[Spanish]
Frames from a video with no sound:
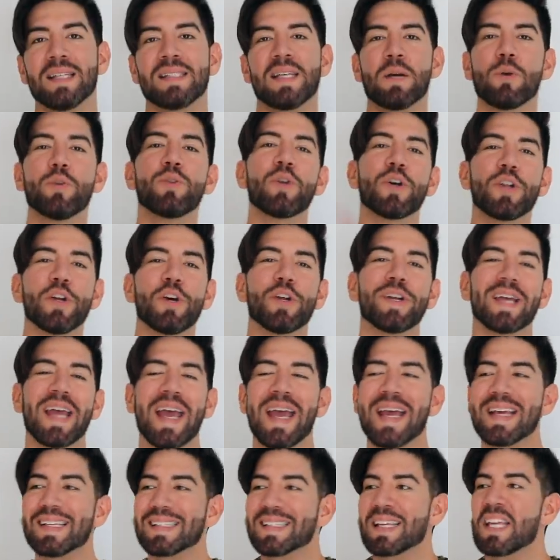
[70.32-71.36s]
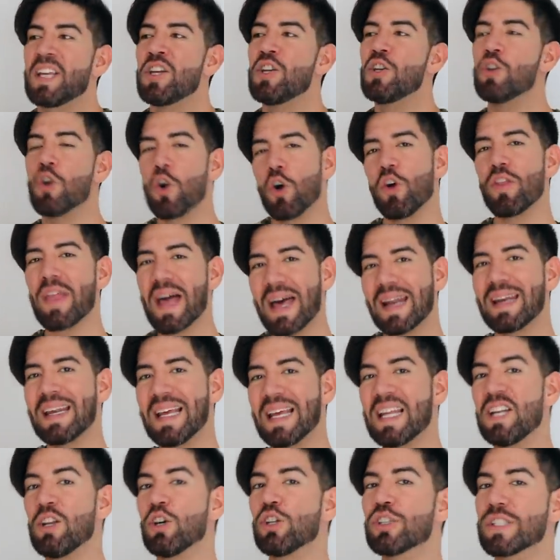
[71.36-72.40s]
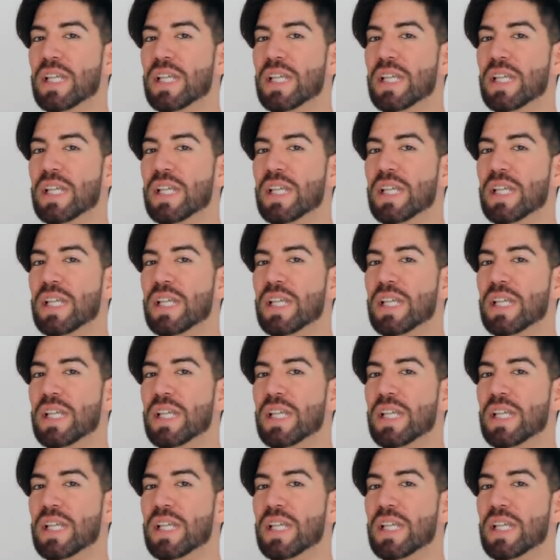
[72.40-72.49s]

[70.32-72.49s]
Segundo error es no darle los